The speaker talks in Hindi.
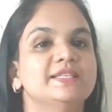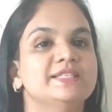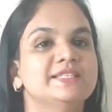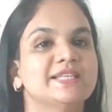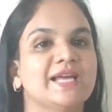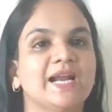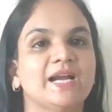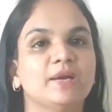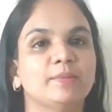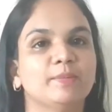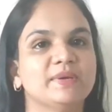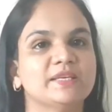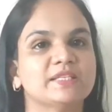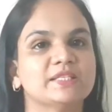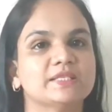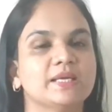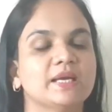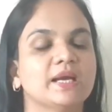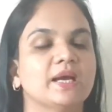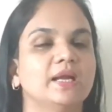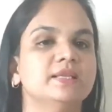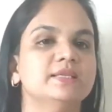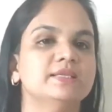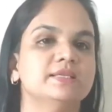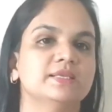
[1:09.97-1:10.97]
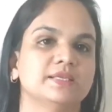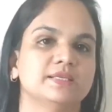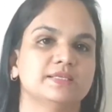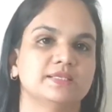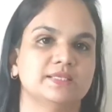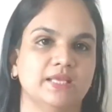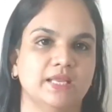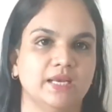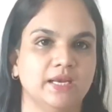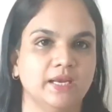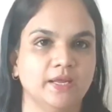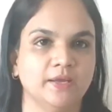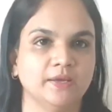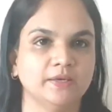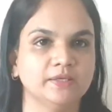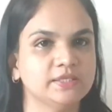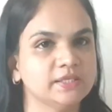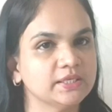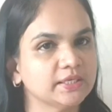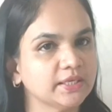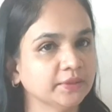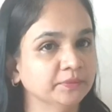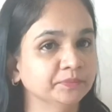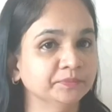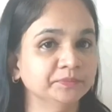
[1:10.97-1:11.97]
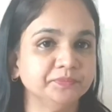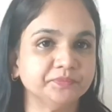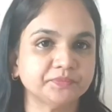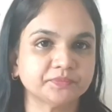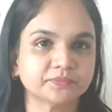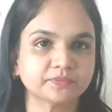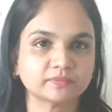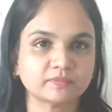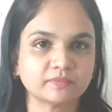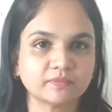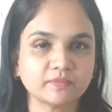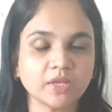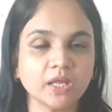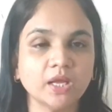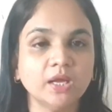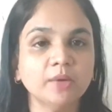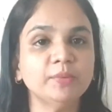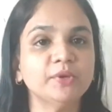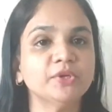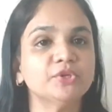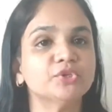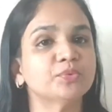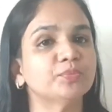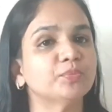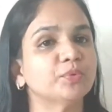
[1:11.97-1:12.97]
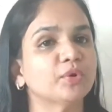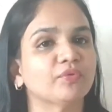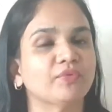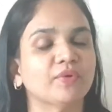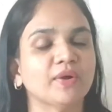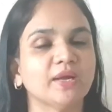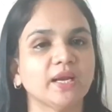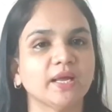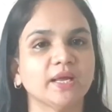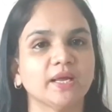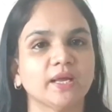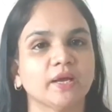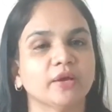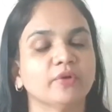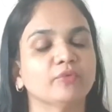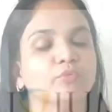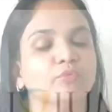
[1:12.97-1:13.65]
चैट बेस्ट से आंसर्स देने हैं ठीक है अब ये जो प्रोफाइल आया